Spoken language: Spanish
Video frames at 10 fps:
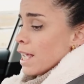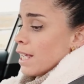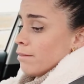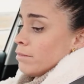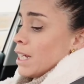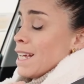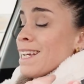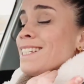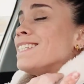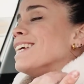y
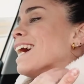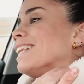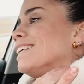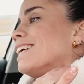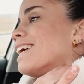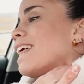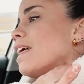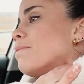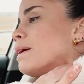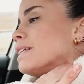si a ti te queda
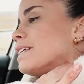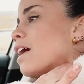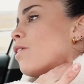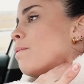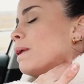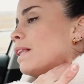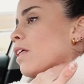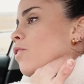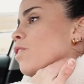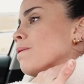demasiado
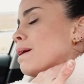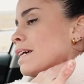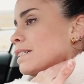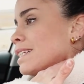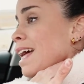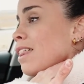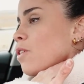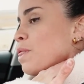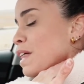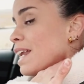apretado o
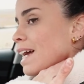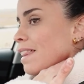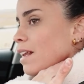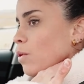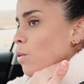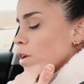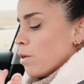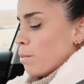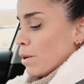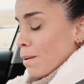demasiado cerca del
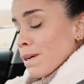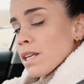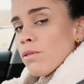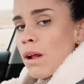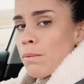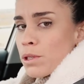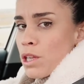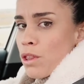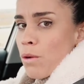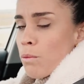cuello porque vas en una
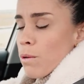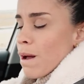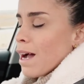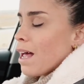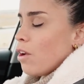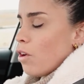posición muy baja,